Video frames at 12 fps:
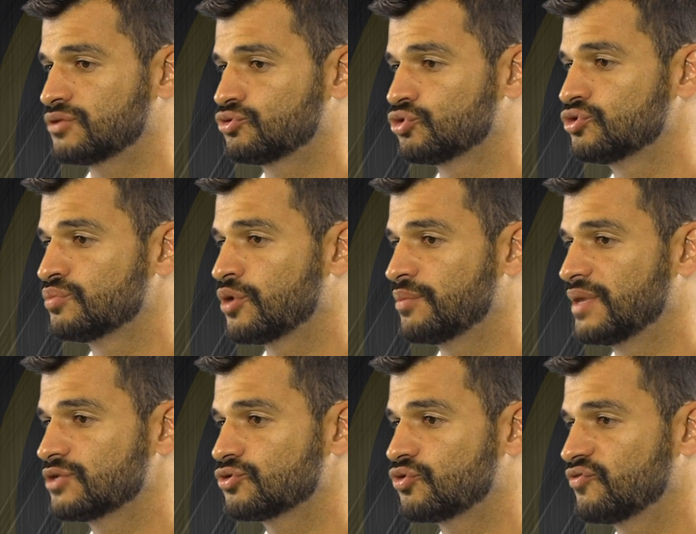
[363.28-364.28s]
a todo
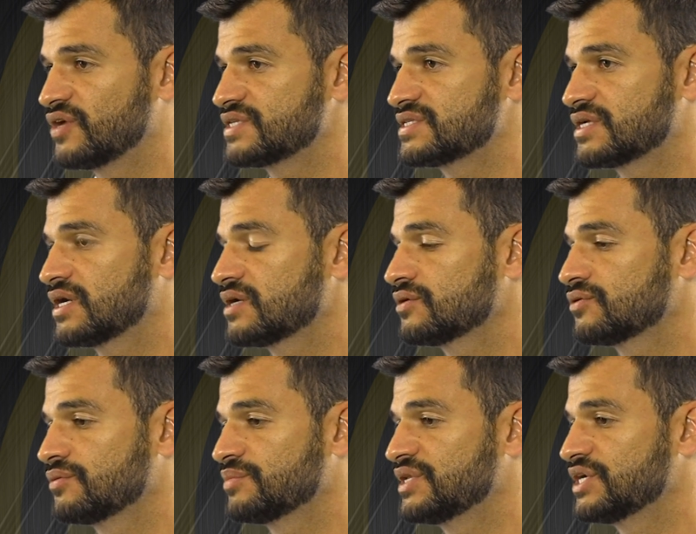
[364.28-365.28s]
momento
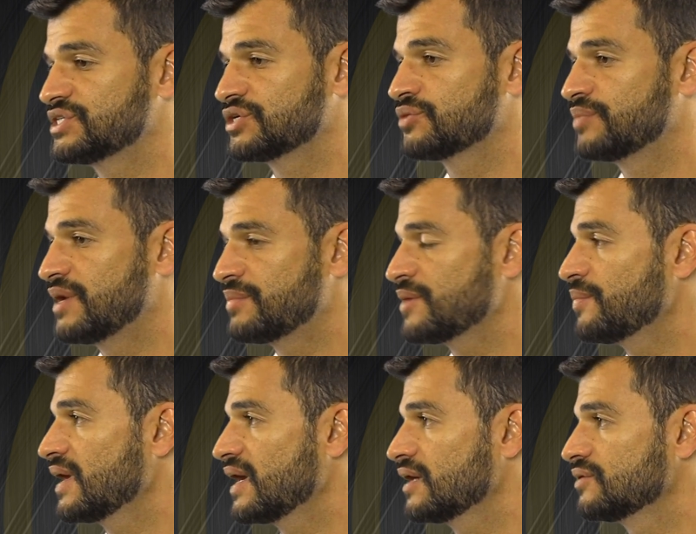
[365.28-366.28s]
conversando, me deixando bem
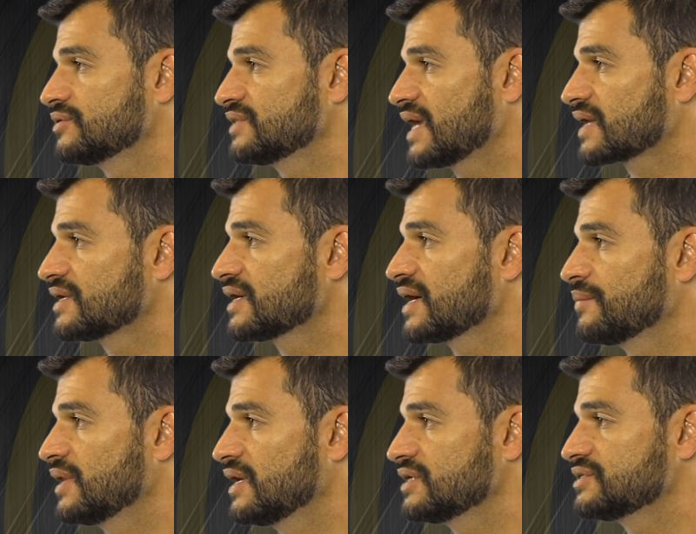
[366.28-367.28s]
preparado
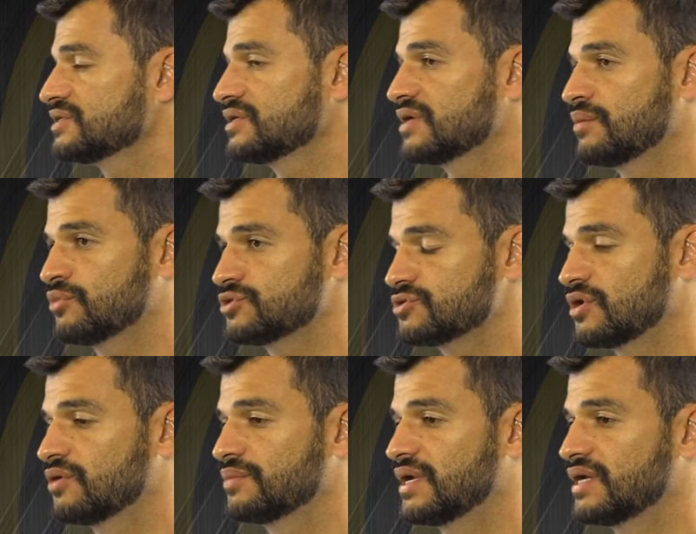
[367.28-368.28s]
tecnicamente,
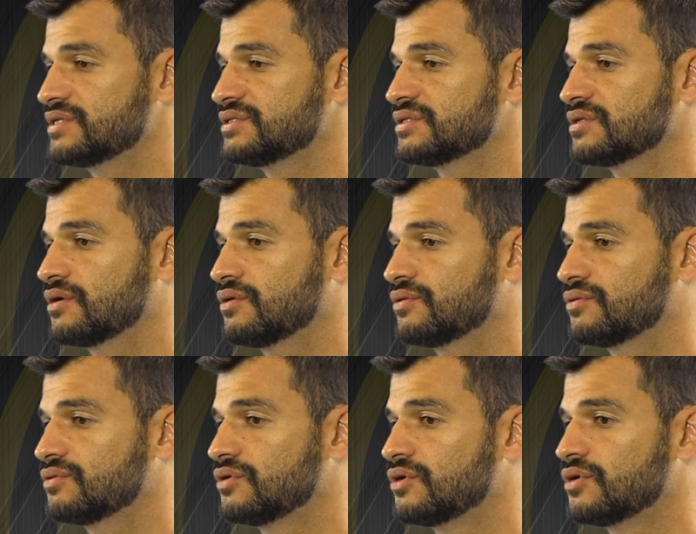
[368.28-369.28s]
emocionalmente.
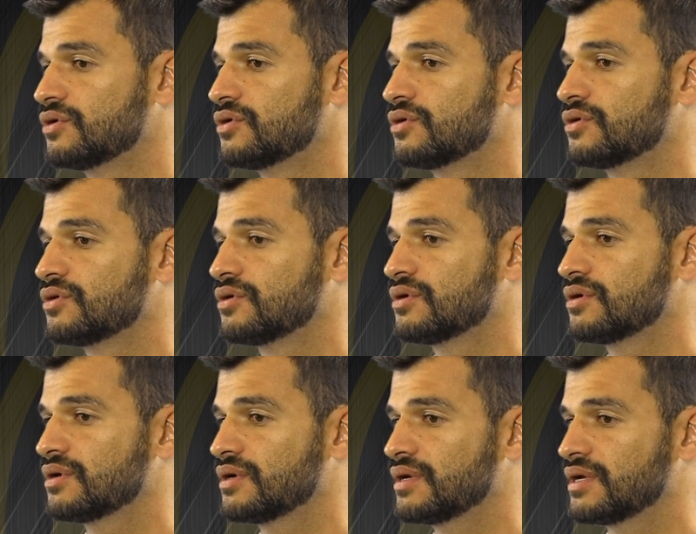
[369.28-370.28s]
Então,
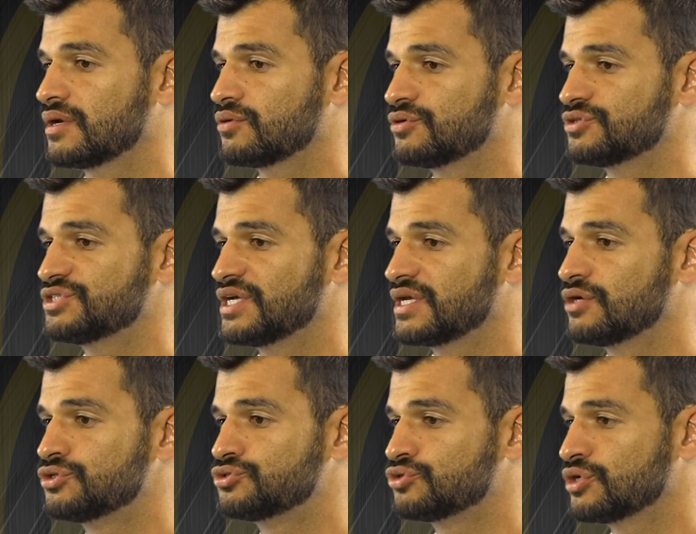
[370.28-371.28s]
é, quando eu cheguei,
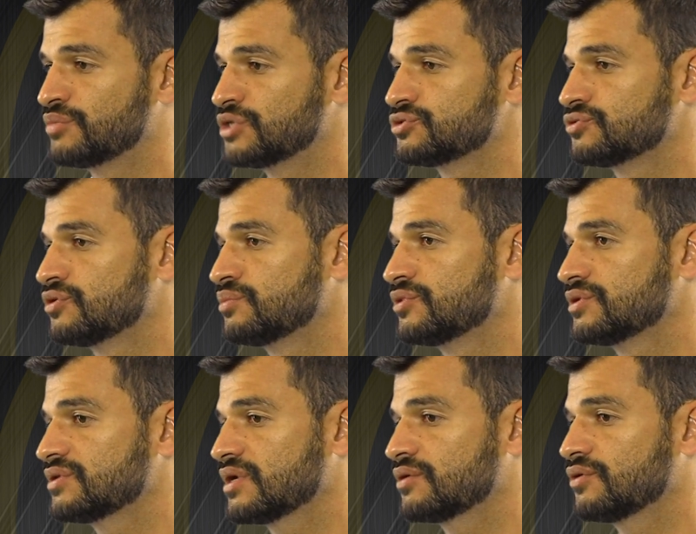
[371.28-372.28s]
o Júnior me ajudou
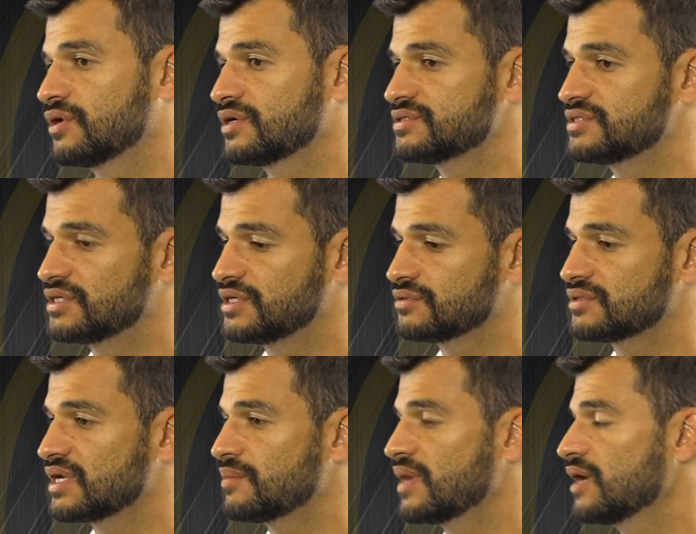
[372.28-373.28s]
muito. E agora, seguindo o
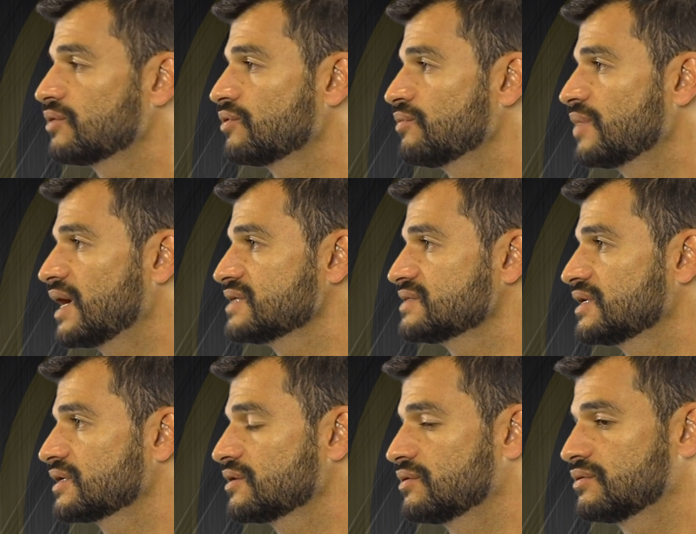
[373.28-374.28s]
trabalho com o Braz,
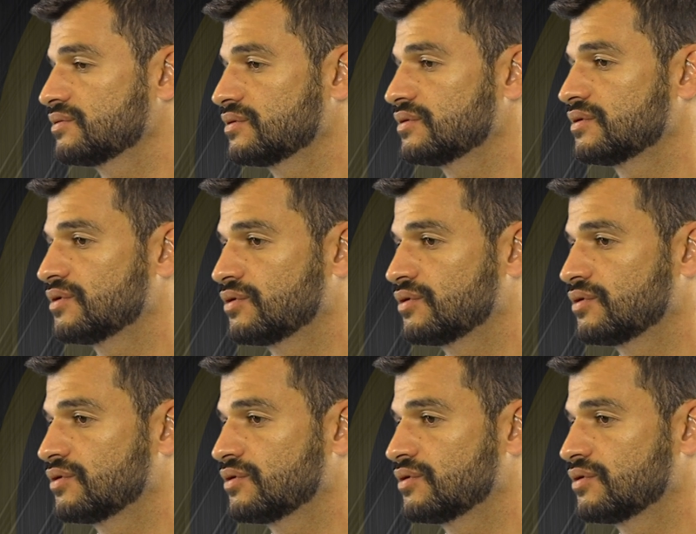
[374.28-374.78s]
né, que é um,